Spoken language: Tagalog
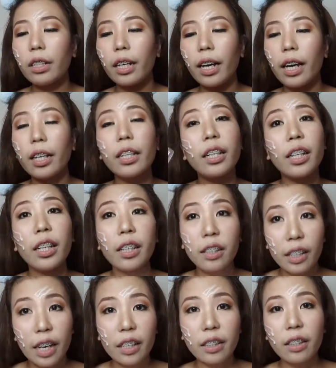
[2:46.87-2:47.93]
ako ng any
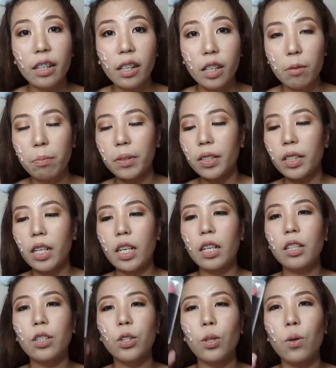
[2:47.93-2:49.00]
red na
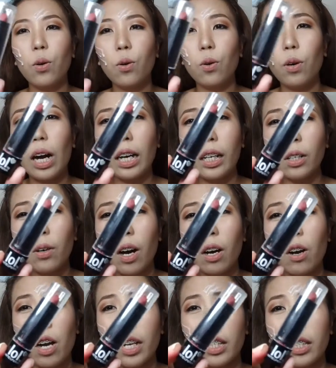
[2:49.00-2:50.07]
lipstick. So, ang kinuha
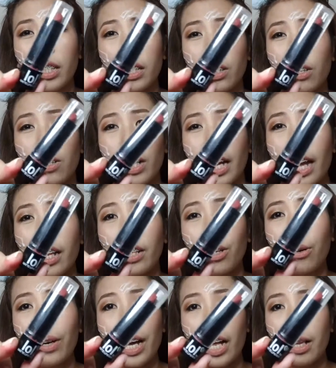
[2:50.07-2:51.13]
ko is itong
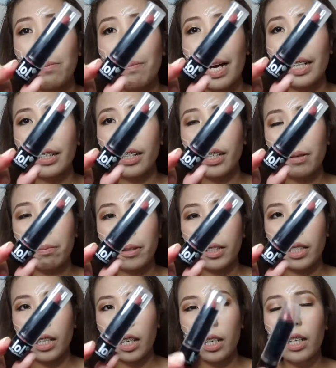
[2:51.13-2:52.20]
LOL Matte
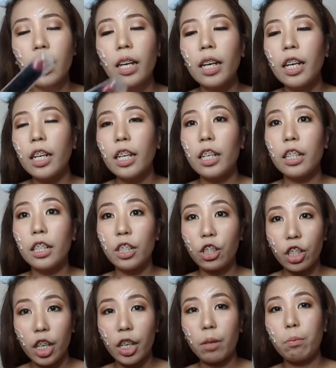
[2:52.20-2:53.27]
Lipstick in the
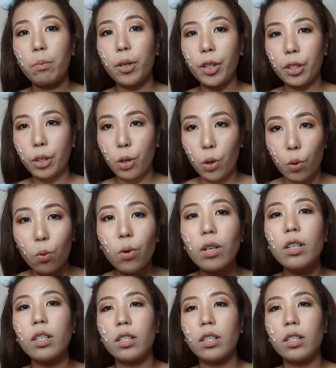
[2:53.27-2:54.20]
shade Bordeaux.